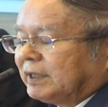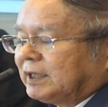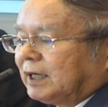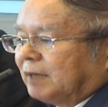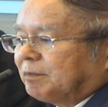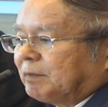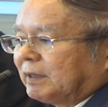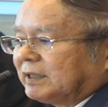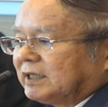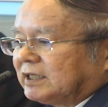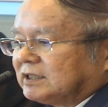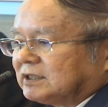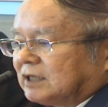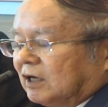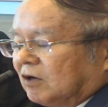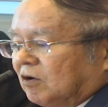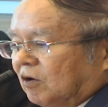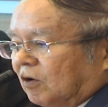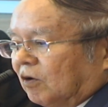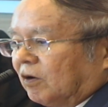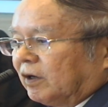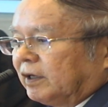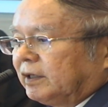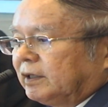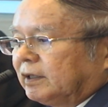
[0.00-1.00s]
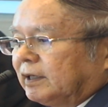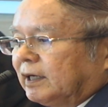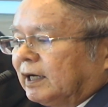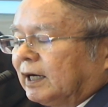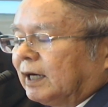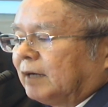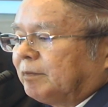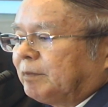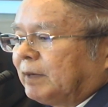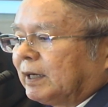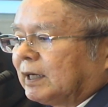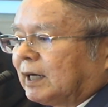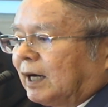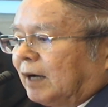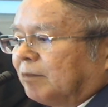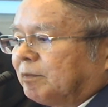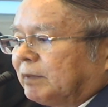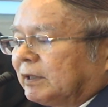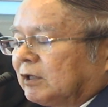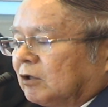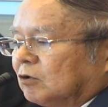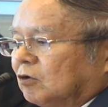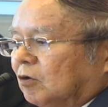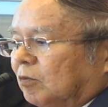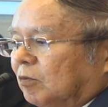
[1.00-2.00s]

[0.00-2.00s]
สปท.ค่ะมาฝากกันด้วยไปฟังกันเล